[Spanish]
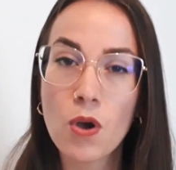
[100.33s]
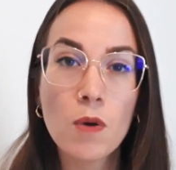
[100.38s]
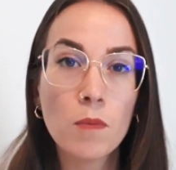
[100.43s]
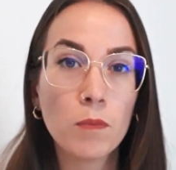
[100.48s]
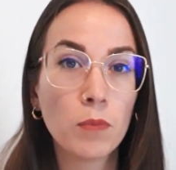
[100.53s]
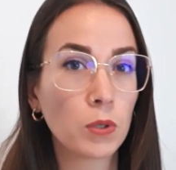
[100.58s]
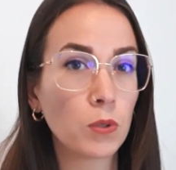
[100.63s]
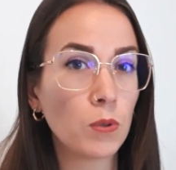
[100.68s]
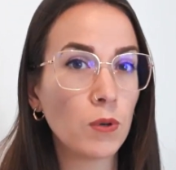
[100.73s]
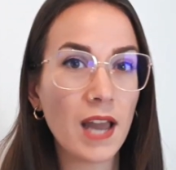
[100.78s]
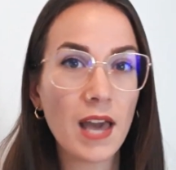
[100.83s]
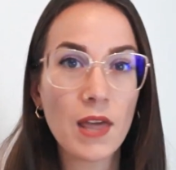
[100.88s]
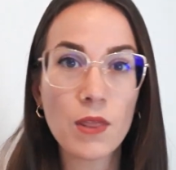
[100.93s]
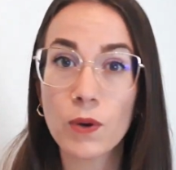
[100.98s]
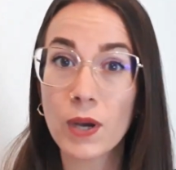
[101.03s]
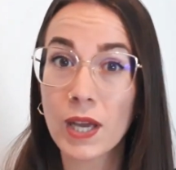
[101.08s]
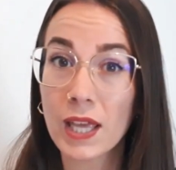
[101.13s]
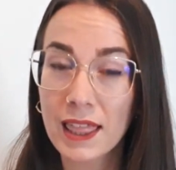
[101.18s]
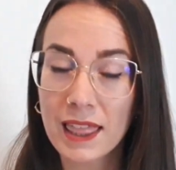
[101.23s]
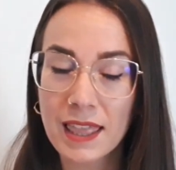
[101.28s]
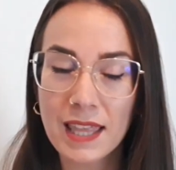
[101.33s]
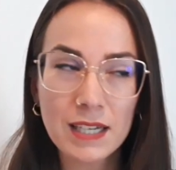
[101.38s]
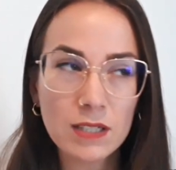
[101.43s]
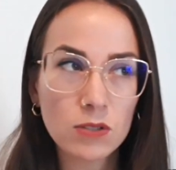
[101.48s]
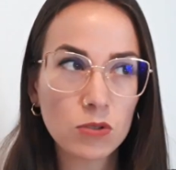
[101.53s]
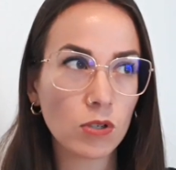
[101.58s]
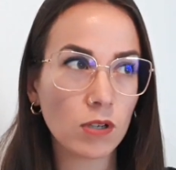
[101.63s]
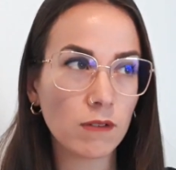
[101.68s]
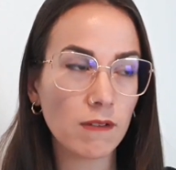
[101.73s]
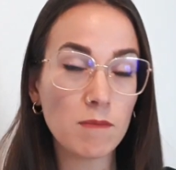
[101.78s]
Por un lado, es
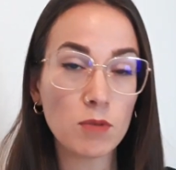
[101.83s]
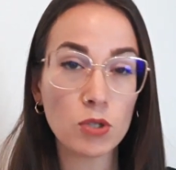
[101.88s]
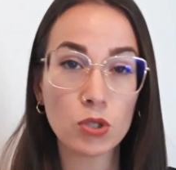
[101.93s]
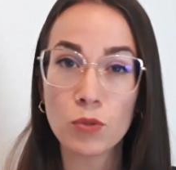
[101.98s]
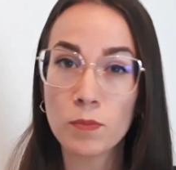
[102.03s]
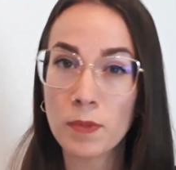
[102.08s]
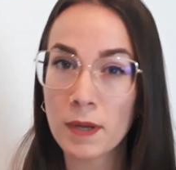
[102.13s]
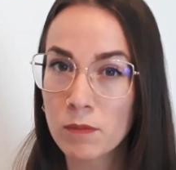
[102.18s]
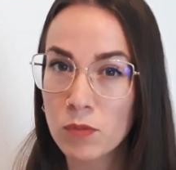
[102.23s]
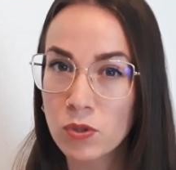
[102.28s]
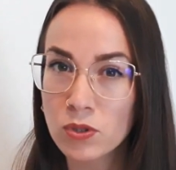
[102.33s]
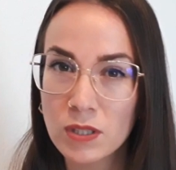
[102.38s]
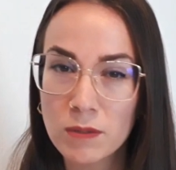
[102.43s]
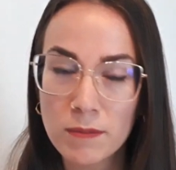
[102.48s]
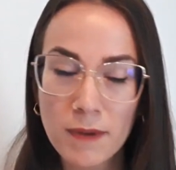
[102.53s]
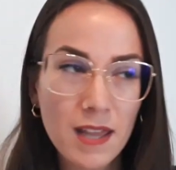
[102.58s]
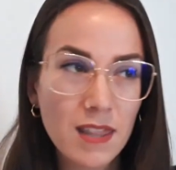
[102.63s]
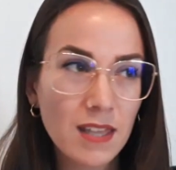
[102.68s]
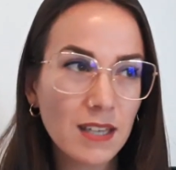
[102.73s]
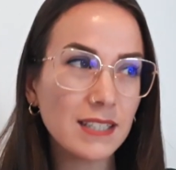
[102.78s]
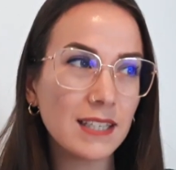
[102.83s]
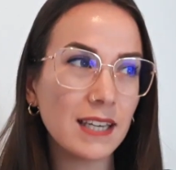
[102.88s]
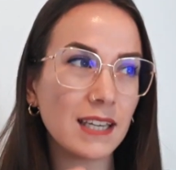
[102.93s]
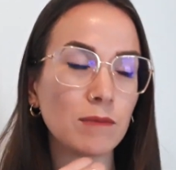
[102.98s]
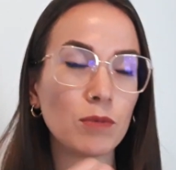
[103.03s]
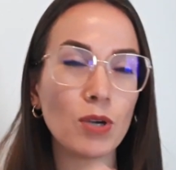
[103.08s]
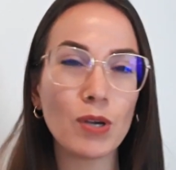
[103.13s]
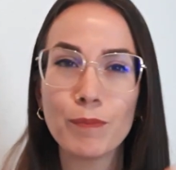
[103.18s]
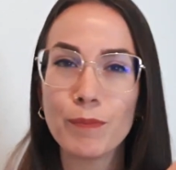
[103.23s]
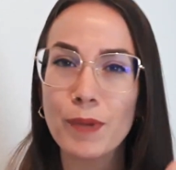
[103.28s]
cierto que vamos súper motivadas y
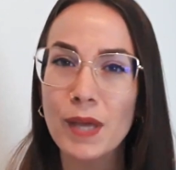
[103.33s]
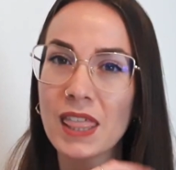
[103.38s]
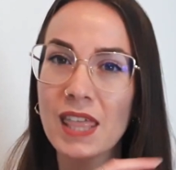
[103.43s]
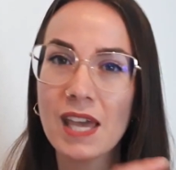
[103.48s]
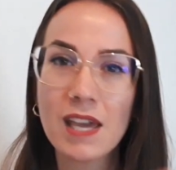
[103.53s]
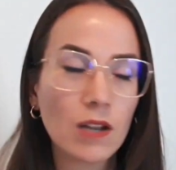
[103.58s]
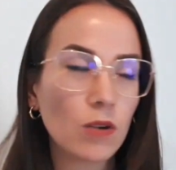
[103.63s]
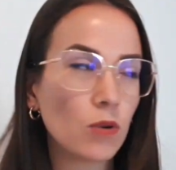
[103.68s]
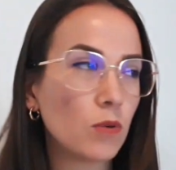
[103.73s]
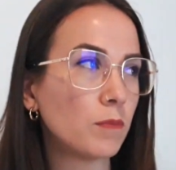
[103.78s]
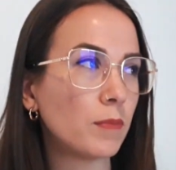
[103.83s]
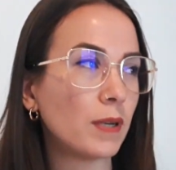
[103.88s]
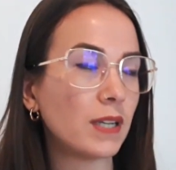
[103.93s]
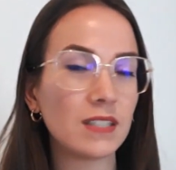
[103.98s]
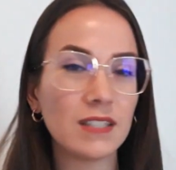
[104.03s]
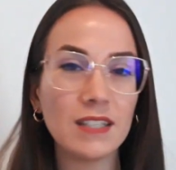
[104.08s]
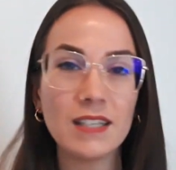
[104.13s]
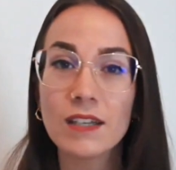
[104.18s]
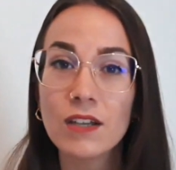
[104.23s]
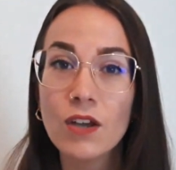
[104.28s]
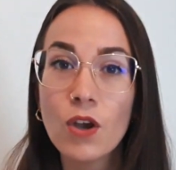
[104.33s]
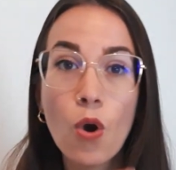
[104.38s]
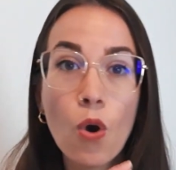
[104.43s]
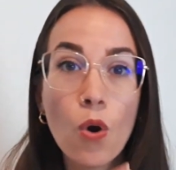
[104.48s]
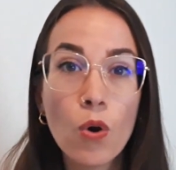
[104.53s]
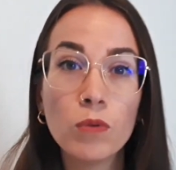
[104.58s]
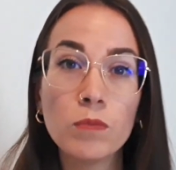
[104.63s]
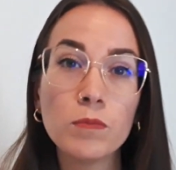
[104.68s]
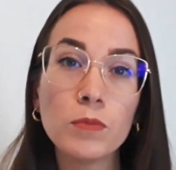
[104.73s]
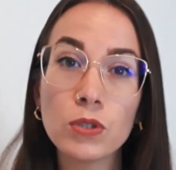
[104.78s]
queremos empezar a compartir
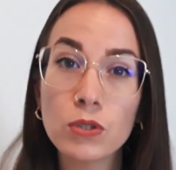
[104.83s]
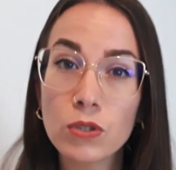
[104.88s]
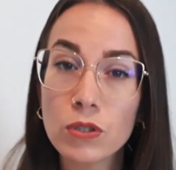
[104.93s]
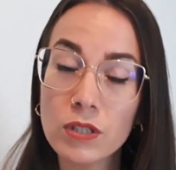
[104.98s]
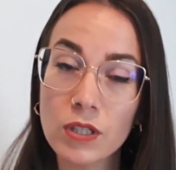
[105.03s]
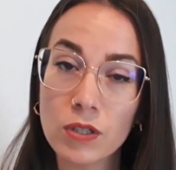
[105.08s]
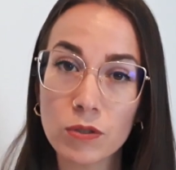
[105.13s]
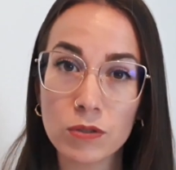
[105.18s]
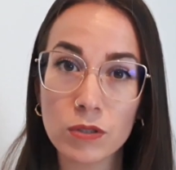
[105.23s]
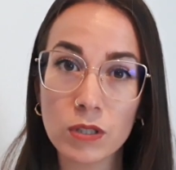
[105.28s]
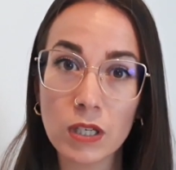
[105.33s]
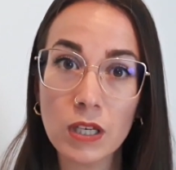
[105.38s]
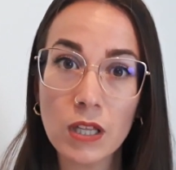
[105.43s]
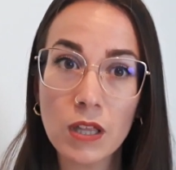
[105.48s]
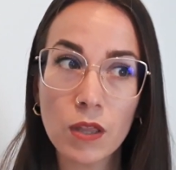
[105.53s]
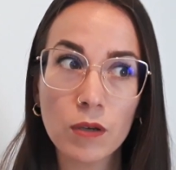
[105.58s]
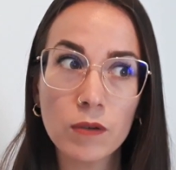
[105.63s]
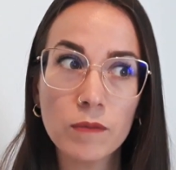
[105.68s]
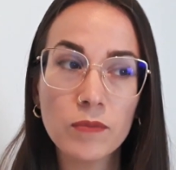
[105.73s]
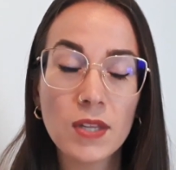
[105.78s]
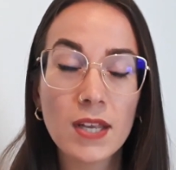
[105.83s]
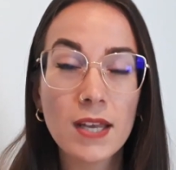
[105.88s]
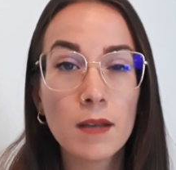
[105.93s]
un montón de contenido,